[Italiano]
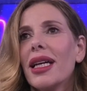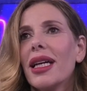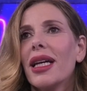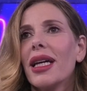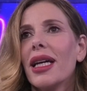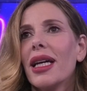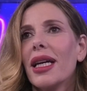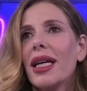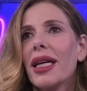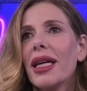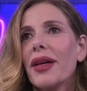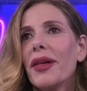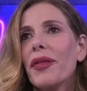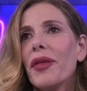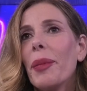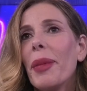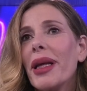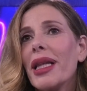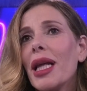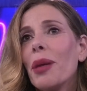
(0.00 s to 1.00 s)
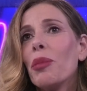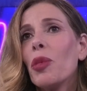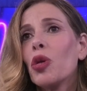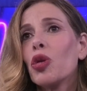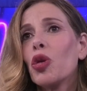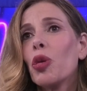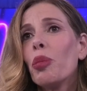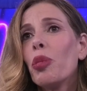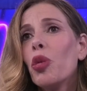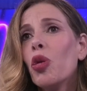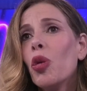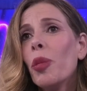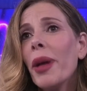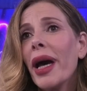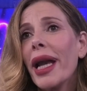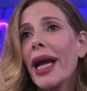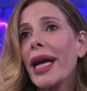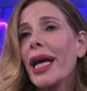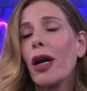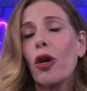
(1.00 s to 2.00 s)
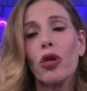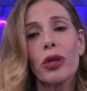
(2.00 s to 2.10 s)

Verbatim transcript: E, eh, vabbè, del mondo boomer che